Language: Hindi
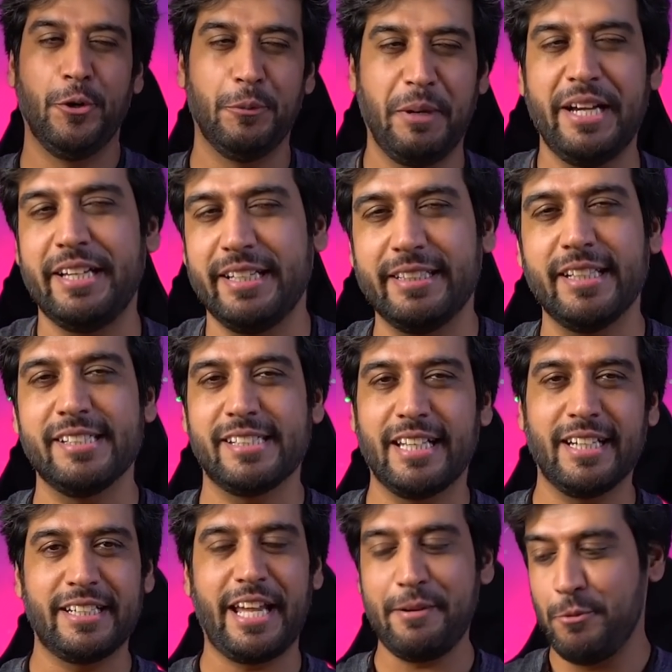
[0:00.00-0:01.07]
भाई इतना
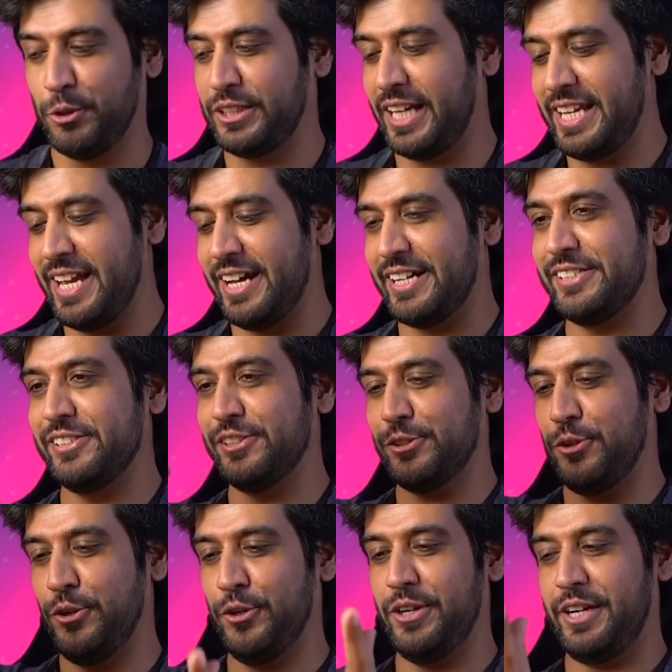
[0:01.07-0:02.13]
ज़्यादा टाइम होता नहीं है हर चीज़
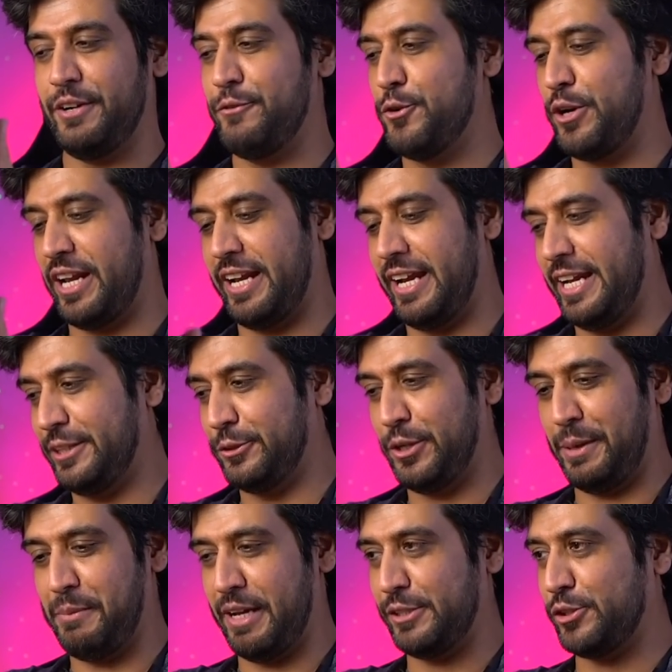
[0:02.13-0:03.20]
को रिव्यू करने के लिए तो
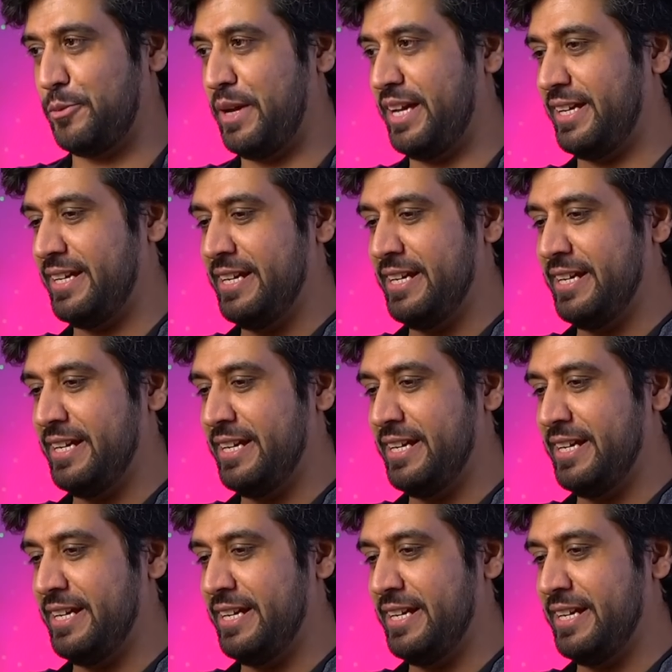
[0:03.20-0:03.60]
एक बार इसको मैं